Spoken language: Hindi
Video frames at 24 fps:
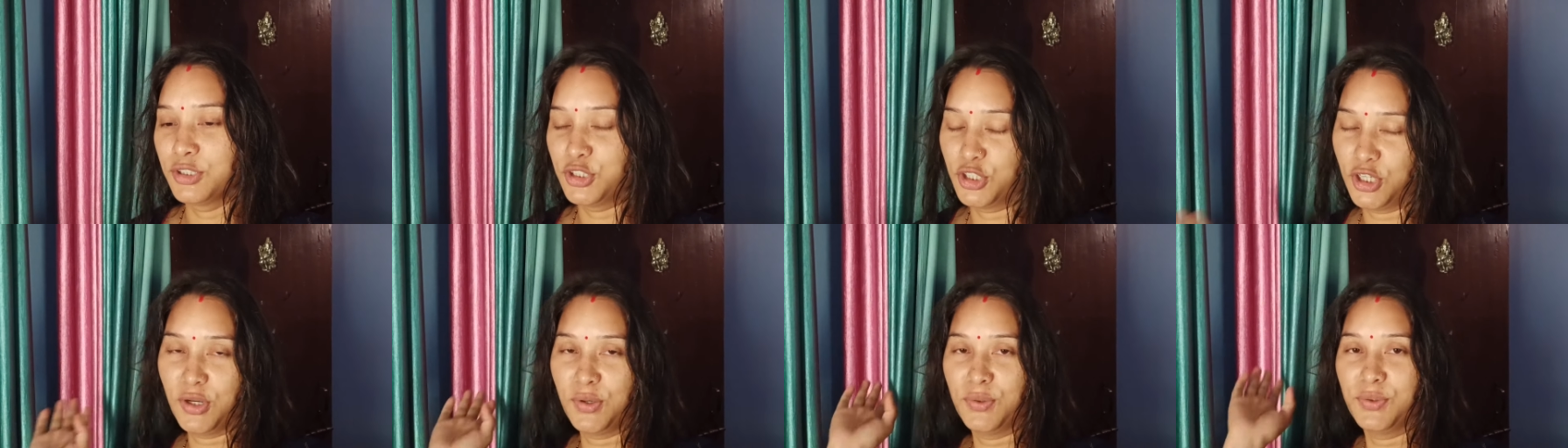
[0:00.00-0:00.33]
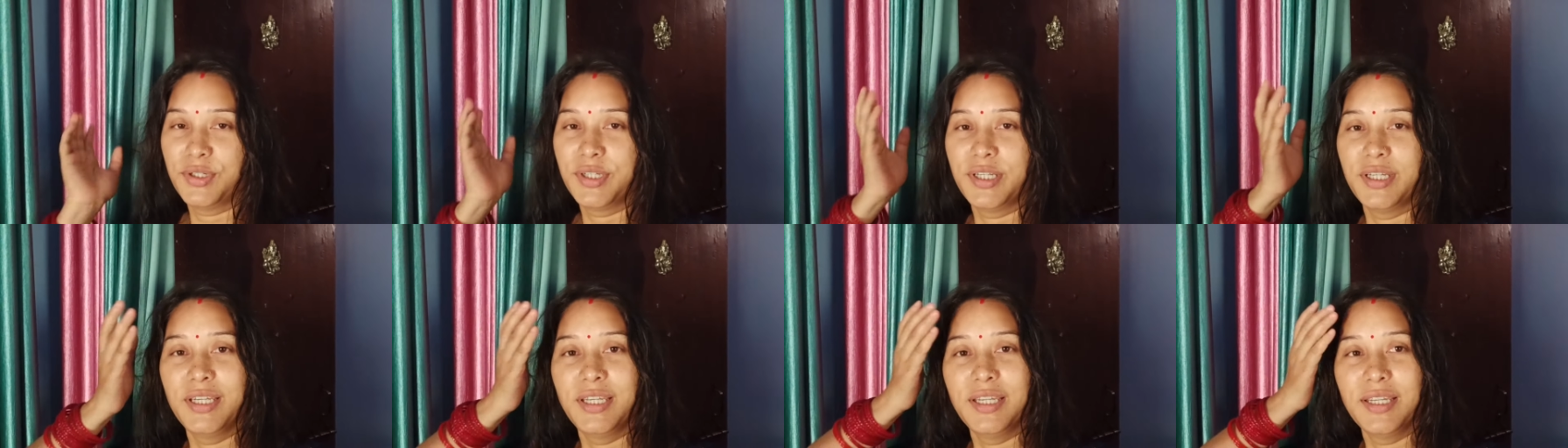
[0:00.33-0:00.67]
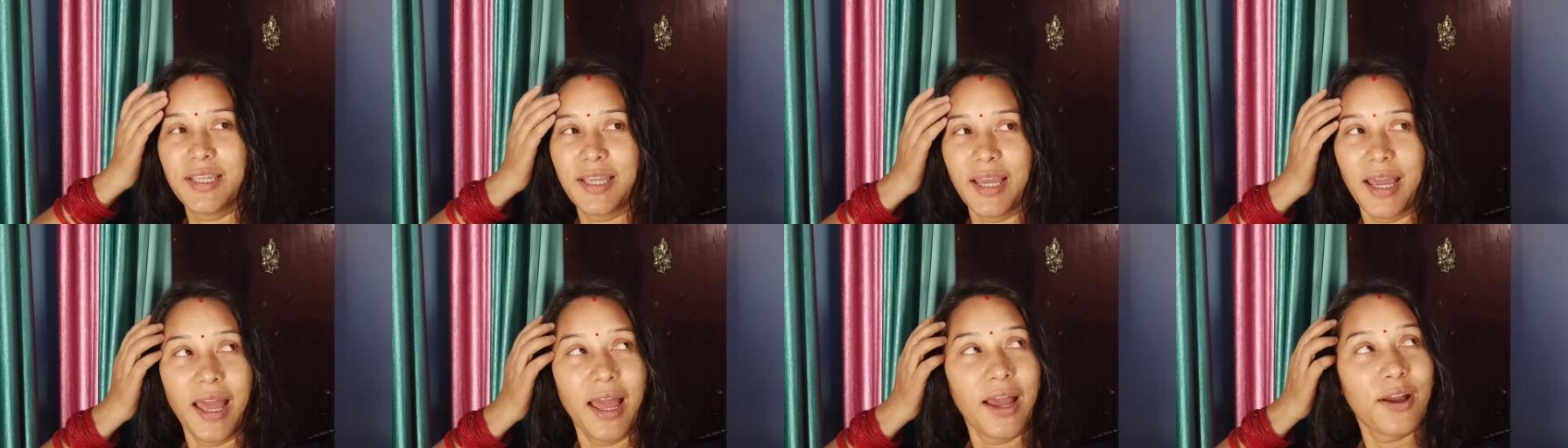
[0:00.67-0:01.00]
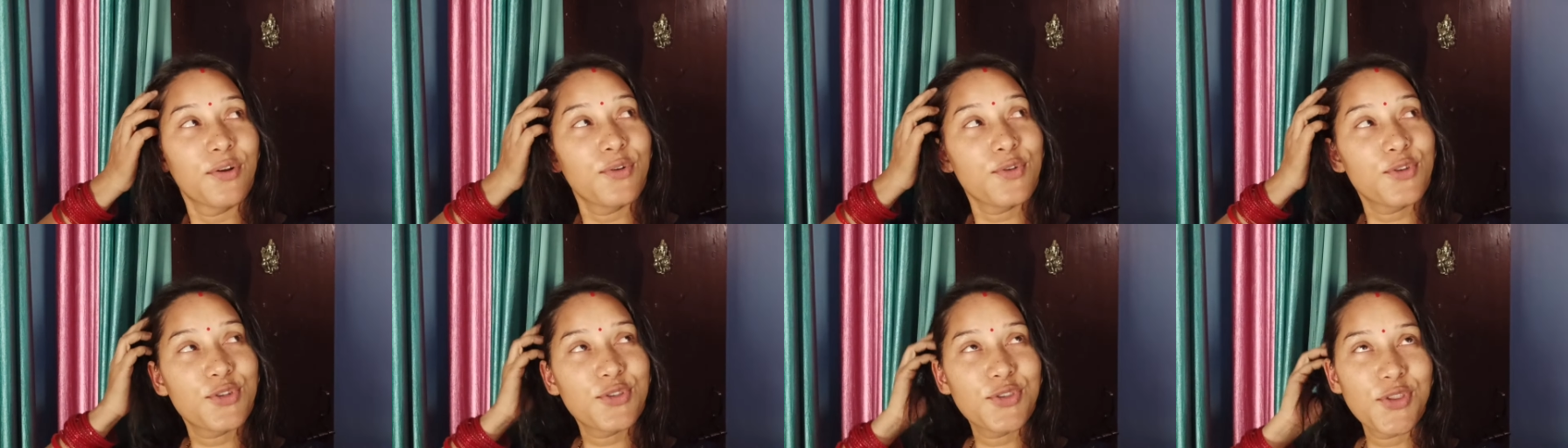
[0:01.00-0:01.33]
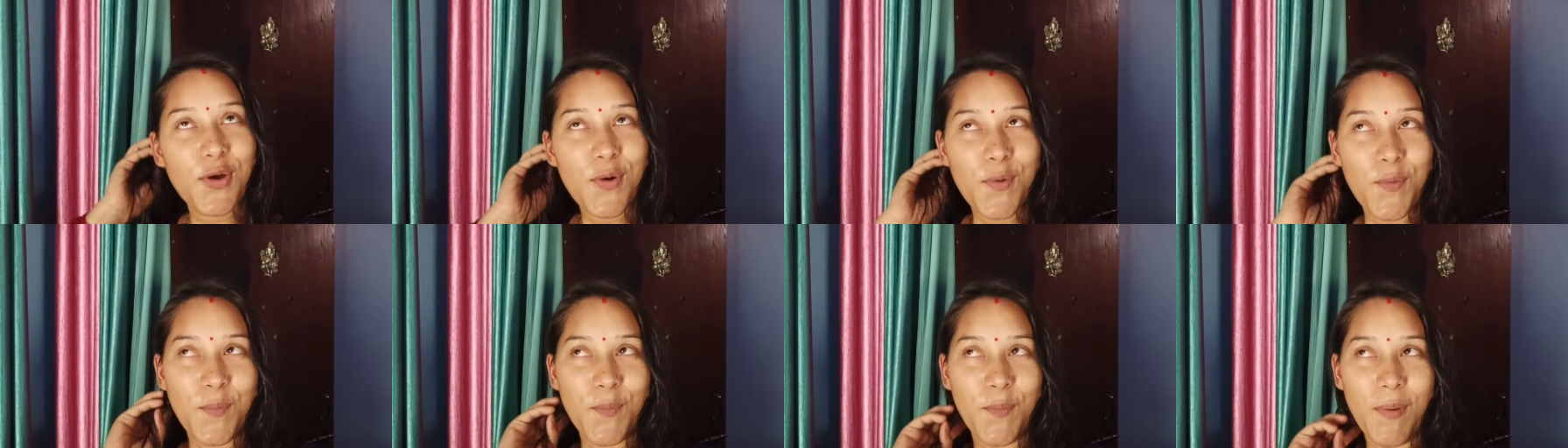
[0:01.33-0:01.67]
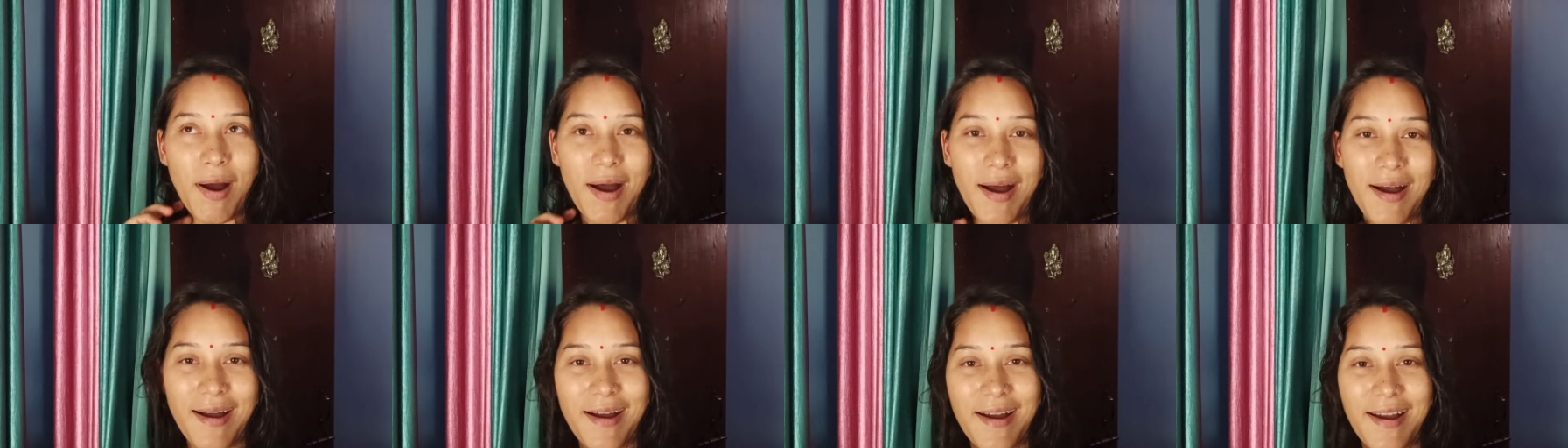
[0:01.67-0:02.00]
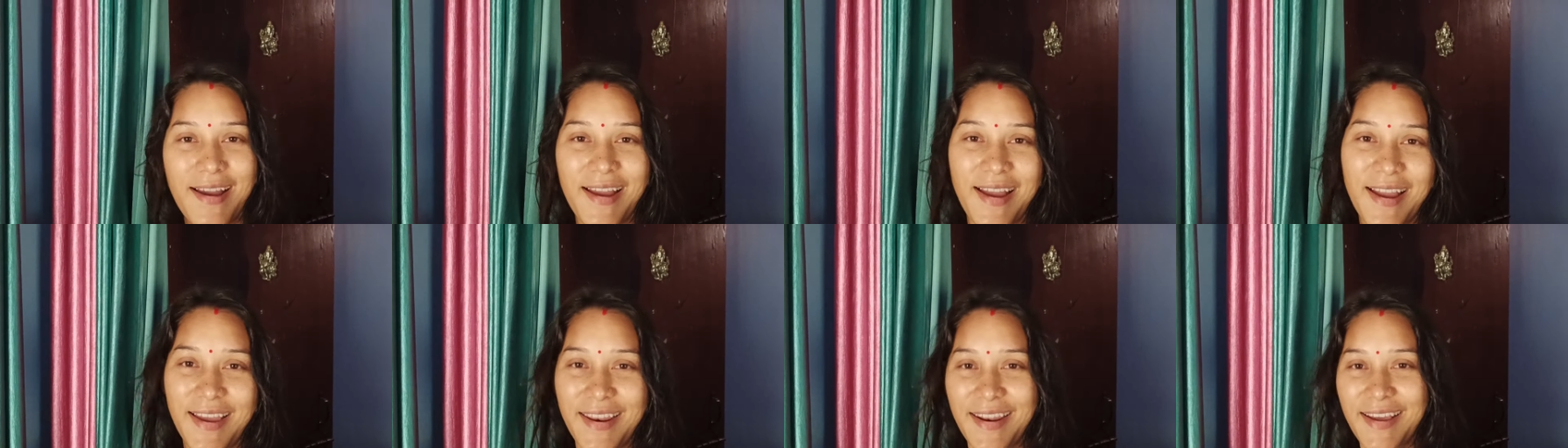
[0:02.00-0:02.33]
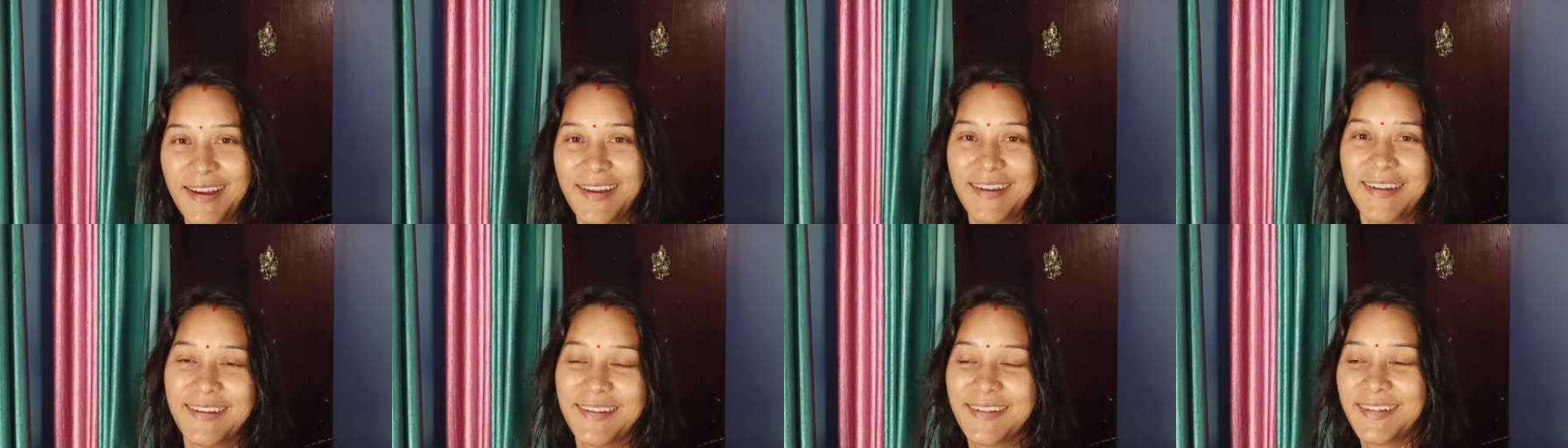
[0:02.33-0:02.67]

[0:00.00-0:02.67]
चलो ठीक है कुछ तो हुआ है ना